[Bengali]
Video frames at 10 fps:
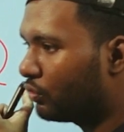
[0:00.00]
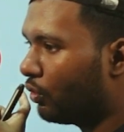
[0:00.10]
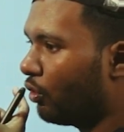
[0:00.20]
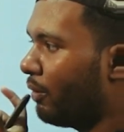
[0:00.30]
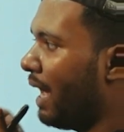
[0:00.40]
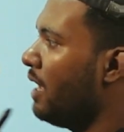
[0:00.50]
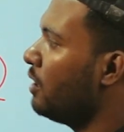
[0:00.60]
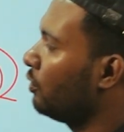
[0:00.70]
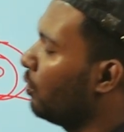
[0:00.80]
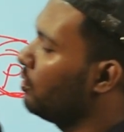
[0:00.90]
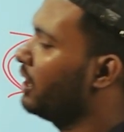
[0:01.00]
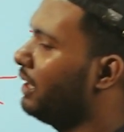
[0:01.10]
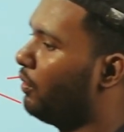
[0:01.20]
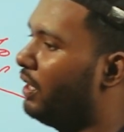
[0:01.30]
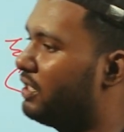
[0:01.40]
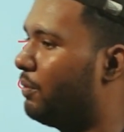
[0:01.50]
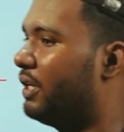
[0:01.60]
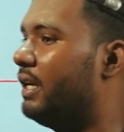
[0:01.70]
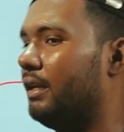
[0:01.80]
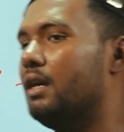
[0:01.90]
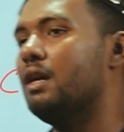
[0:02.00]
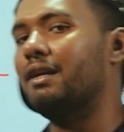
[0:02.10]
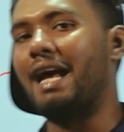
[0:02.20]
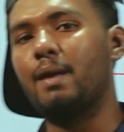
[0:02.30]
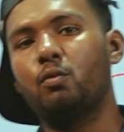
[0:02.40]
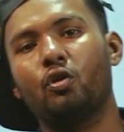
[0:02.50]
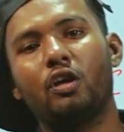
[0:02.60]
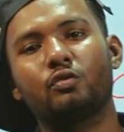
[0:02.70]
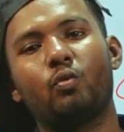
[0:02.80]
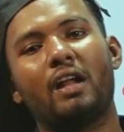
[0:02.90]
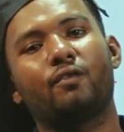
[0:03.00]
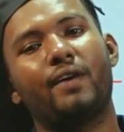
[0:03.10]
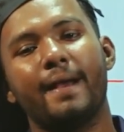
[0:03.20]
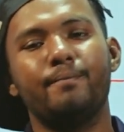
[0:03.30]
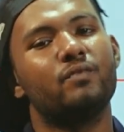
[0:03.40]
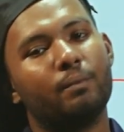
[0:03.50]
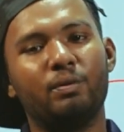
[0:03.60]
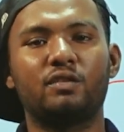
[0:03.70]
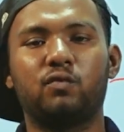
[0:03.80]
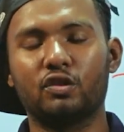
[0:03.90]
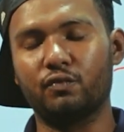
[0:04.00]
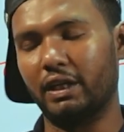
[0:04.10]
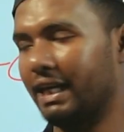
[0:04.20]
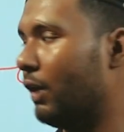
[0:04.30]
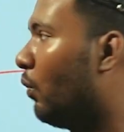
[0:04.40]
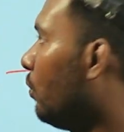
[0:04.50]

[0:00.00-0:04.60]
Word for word: যুক্ত করবা তখন সেটা হয়ে যাবে কি রাইবুলোজ ওয়ান ফাইভ বিষ ফসফেট গেল